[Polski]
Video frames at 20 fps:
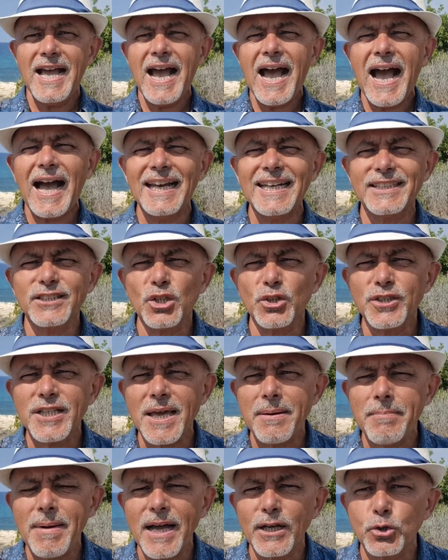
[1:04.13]
Ale to
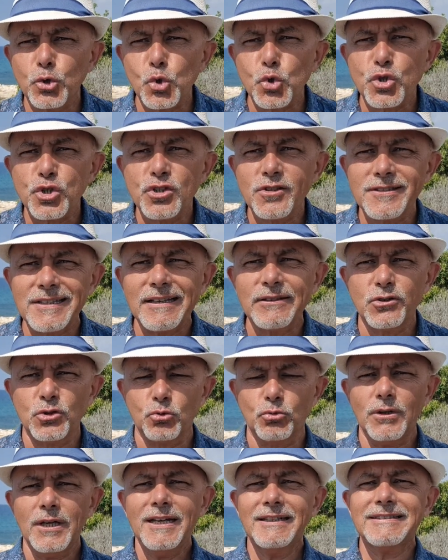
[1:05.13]
nie ma już
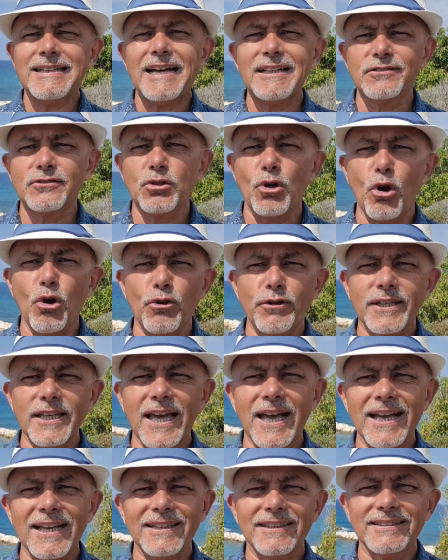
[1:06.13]
sensu. Ta
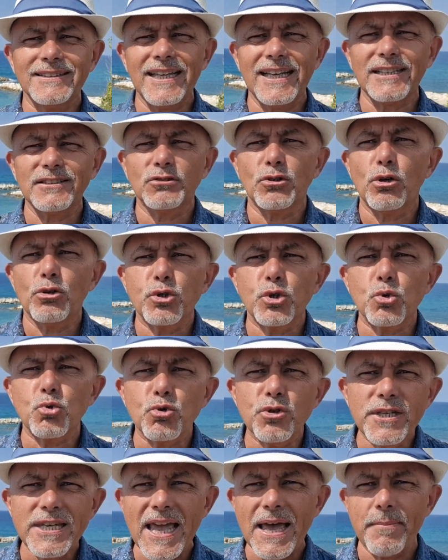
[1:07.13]
astrologia, tej astrologii
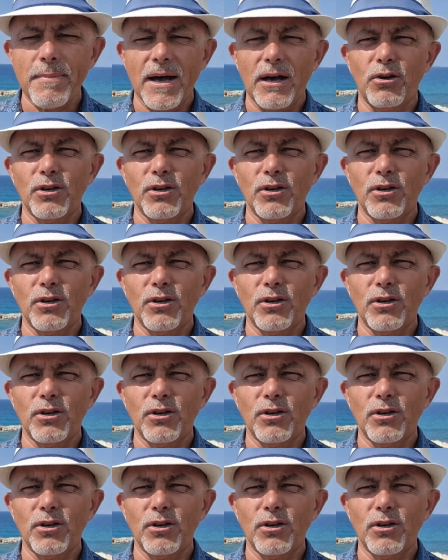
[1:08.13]
już nie ma.